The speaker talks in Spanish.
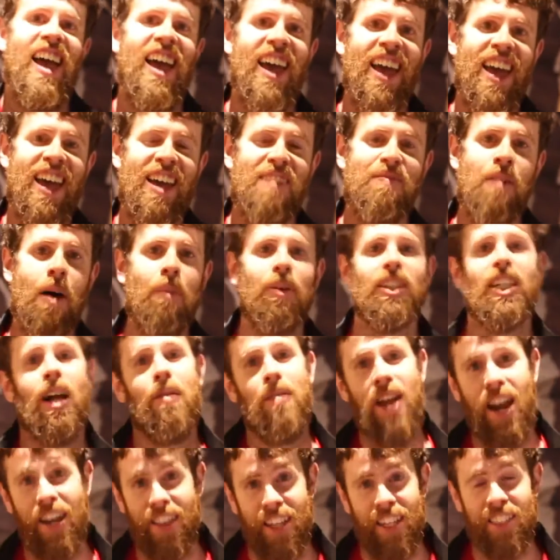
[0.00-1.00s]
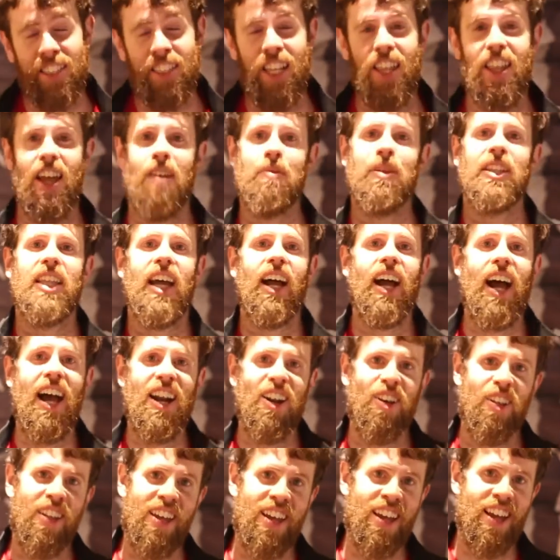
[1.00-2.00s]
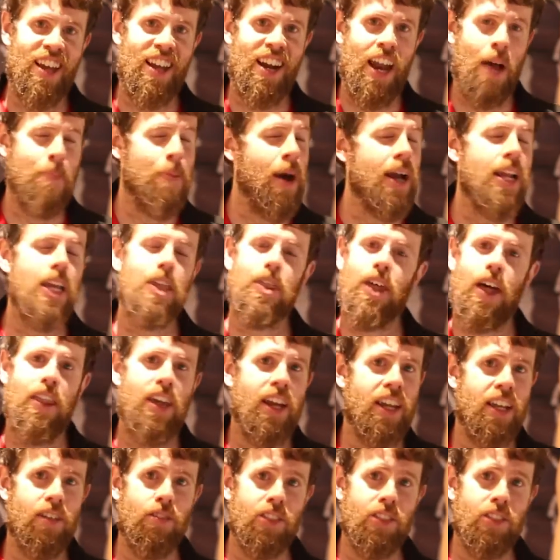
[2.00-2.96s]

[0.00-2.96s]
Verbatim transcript: Eh, vamos a hablar de este derby tejano, de la paliza de